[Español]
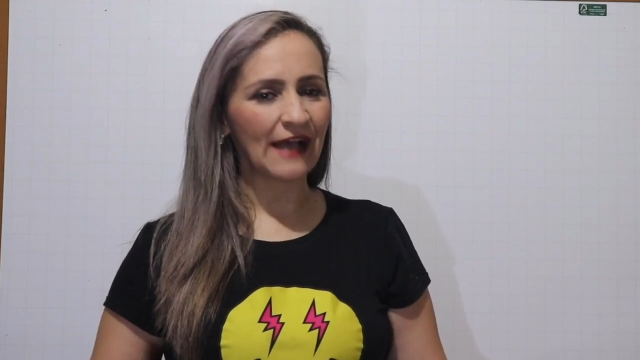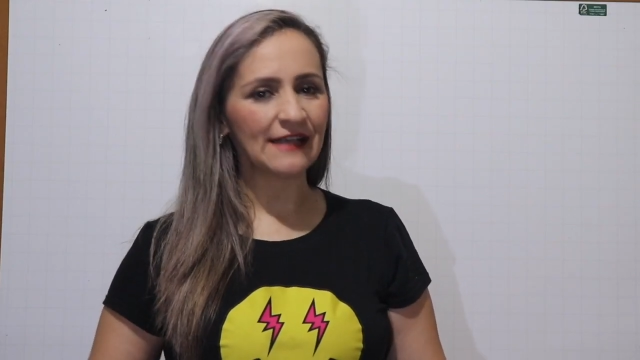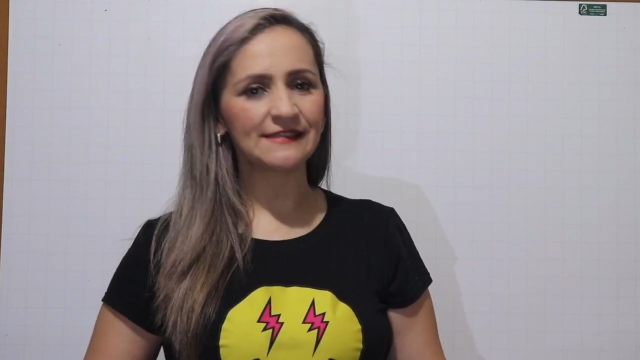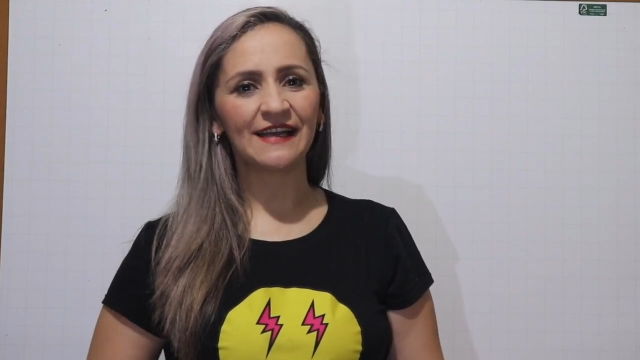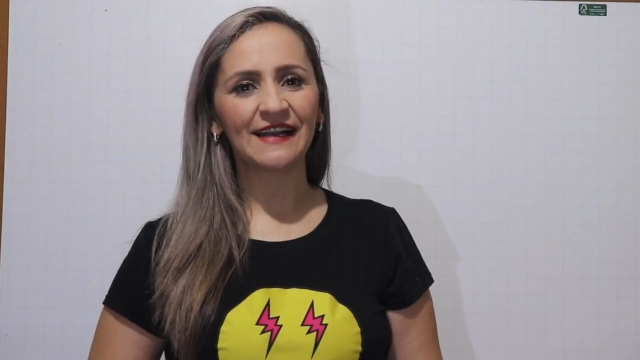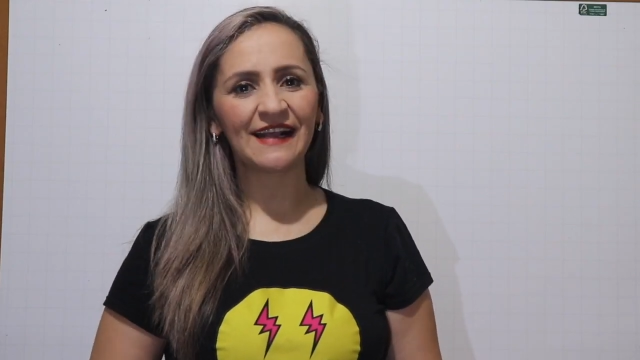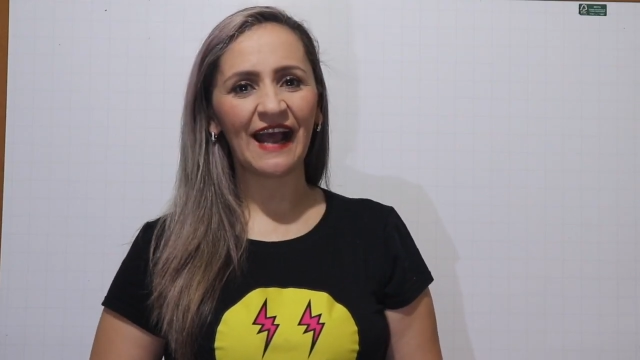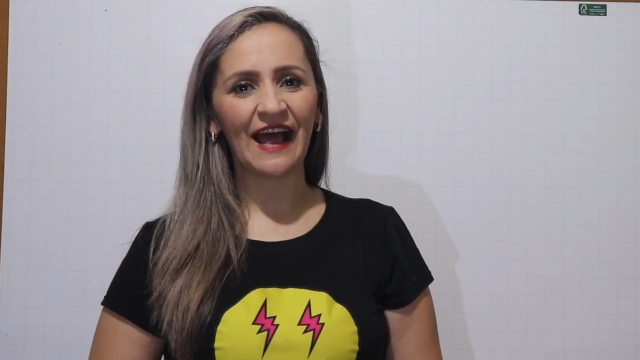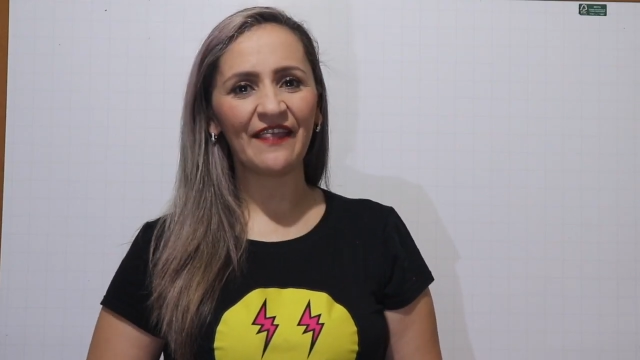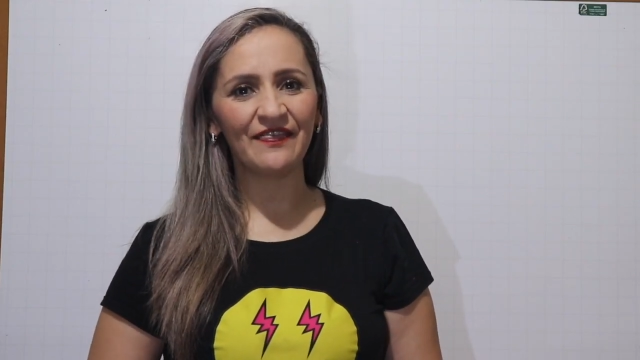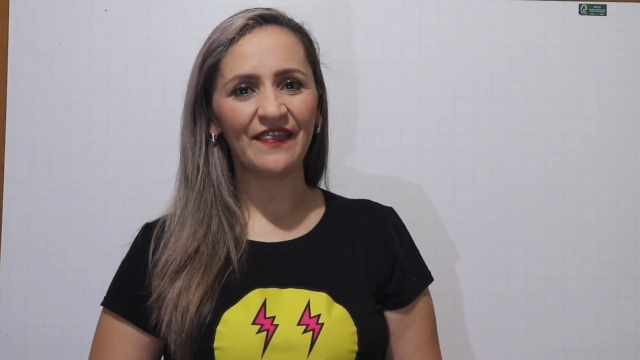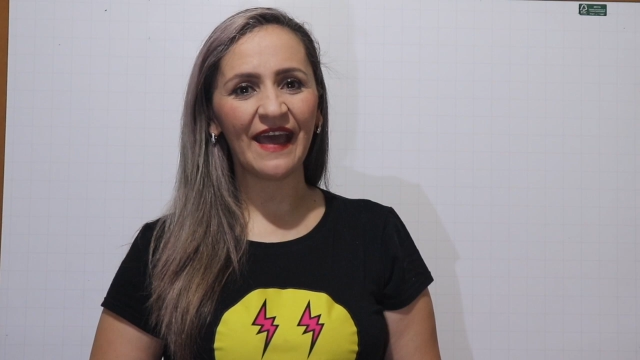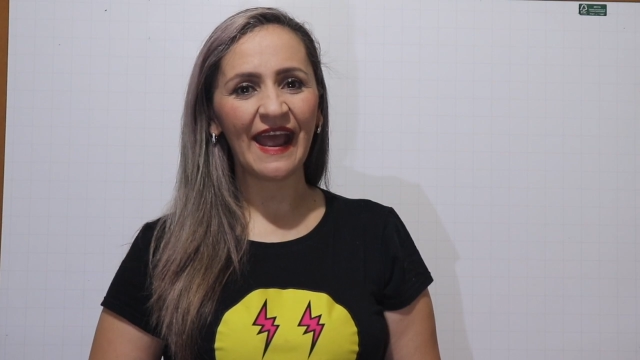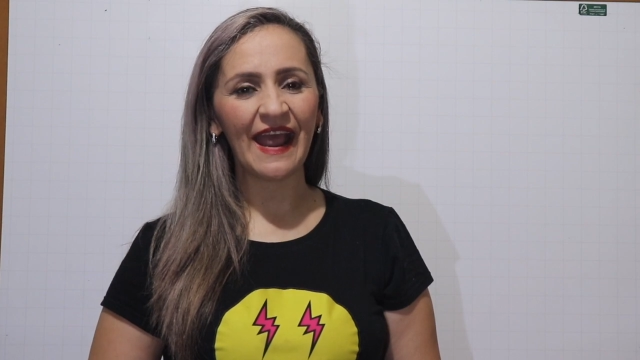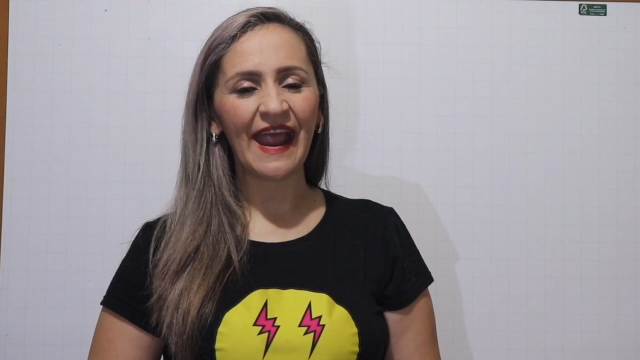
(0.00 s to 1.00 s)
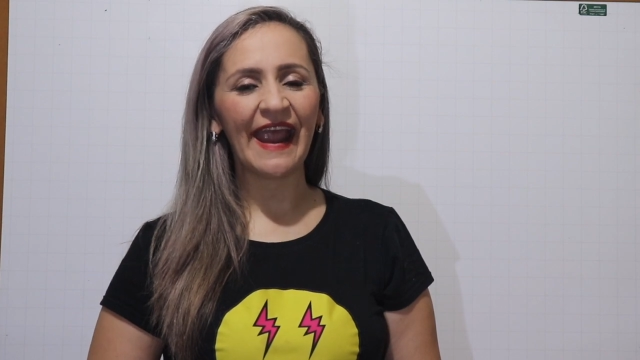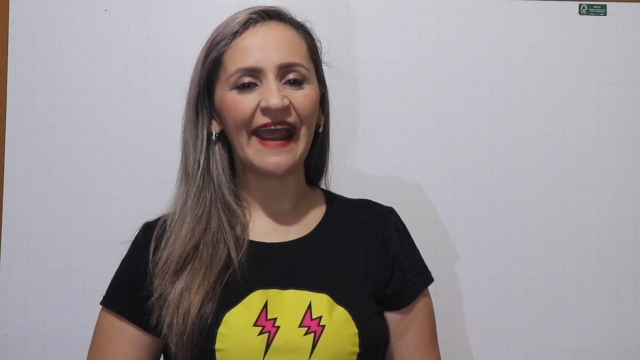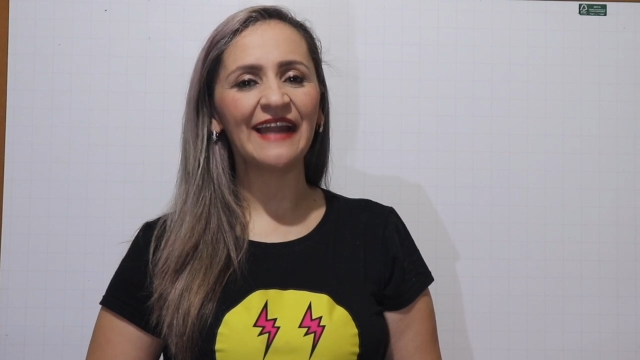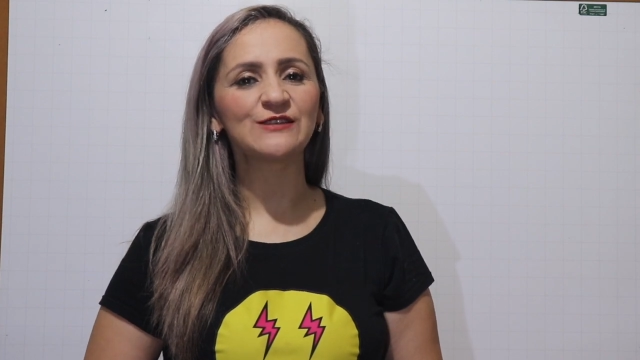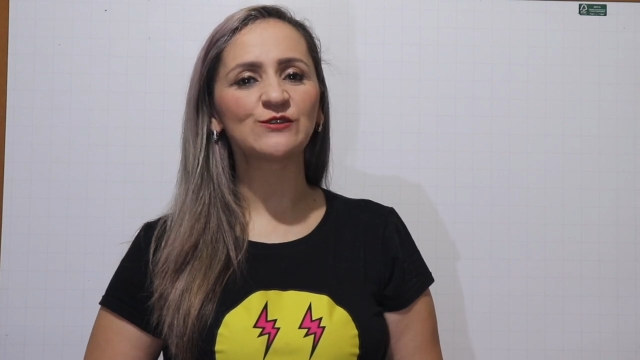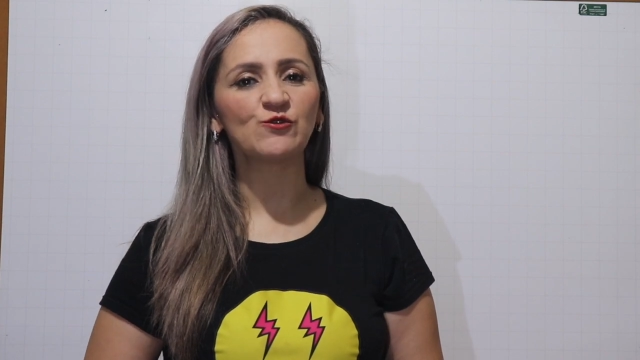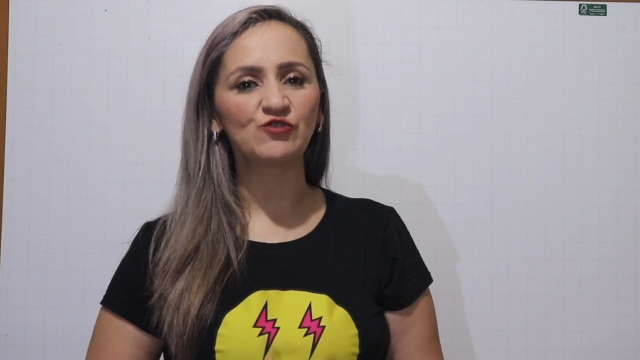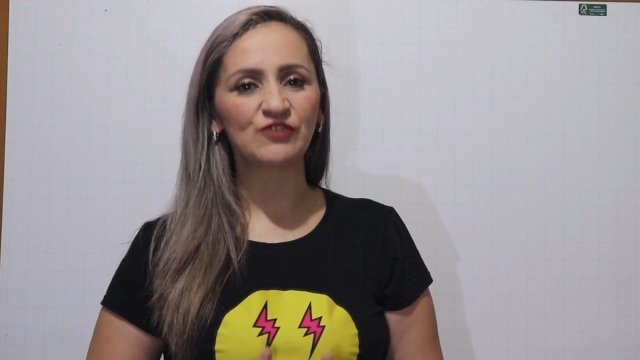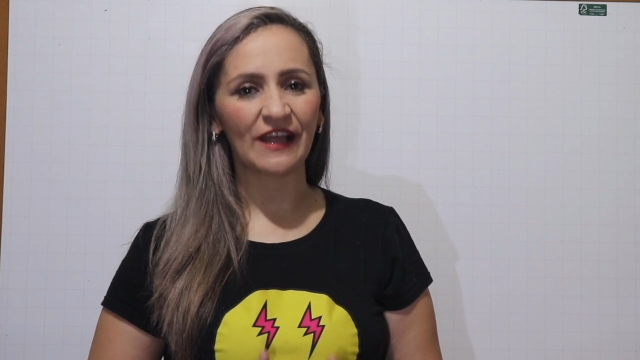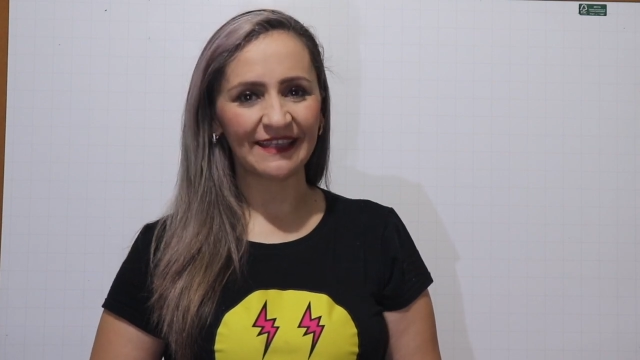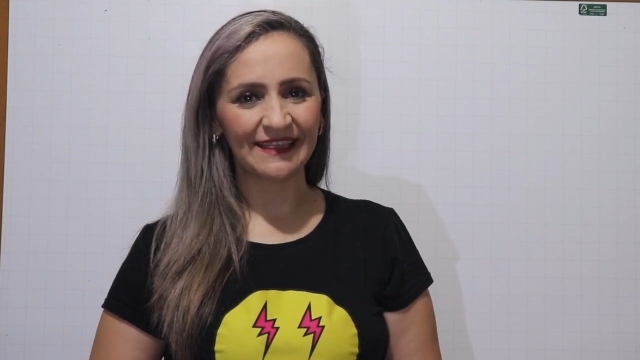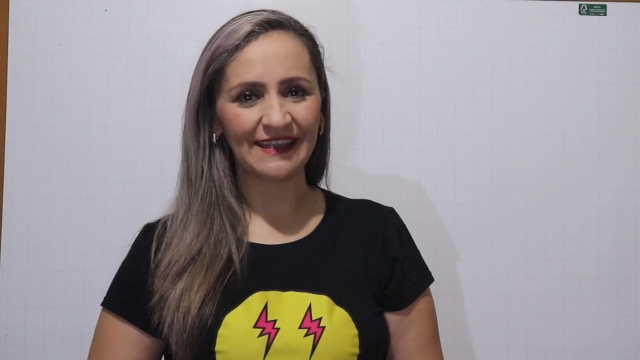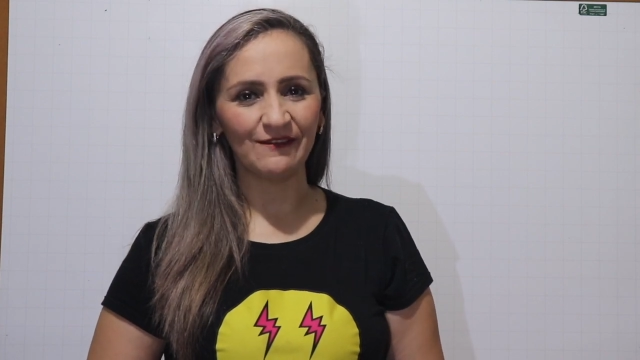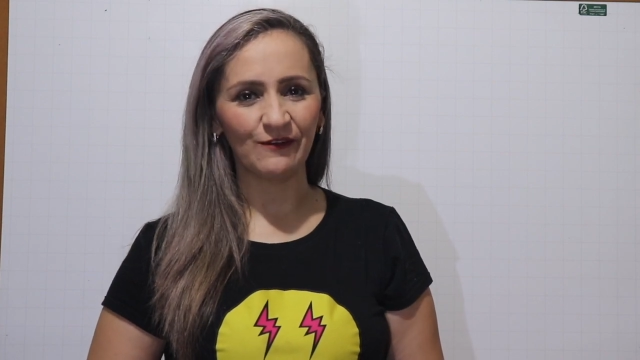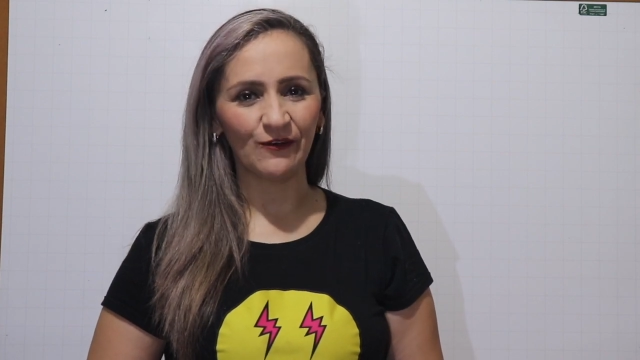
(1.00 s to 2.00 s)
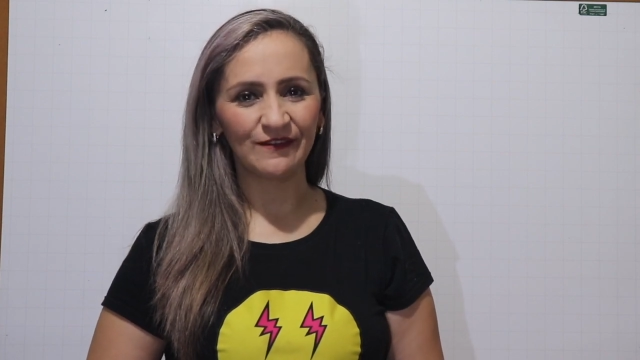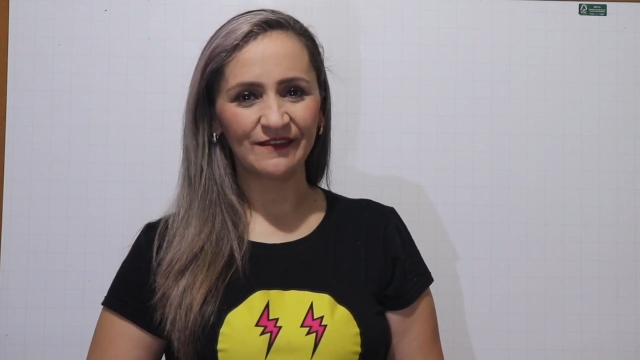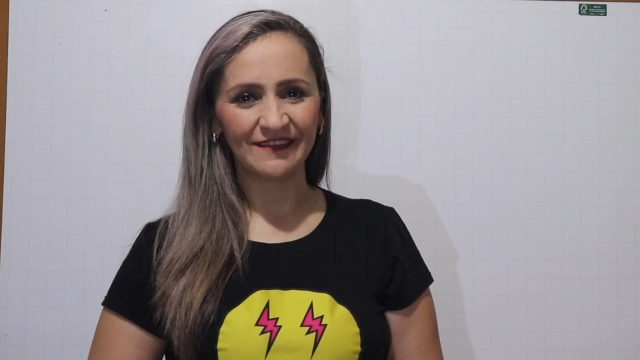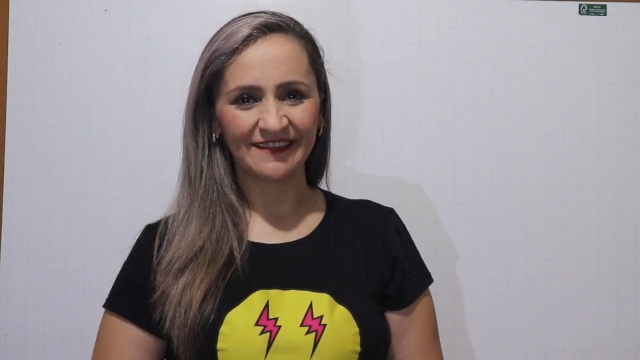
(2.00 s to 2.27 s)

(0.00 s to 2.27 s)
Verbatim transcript: acerca de el sustantivo.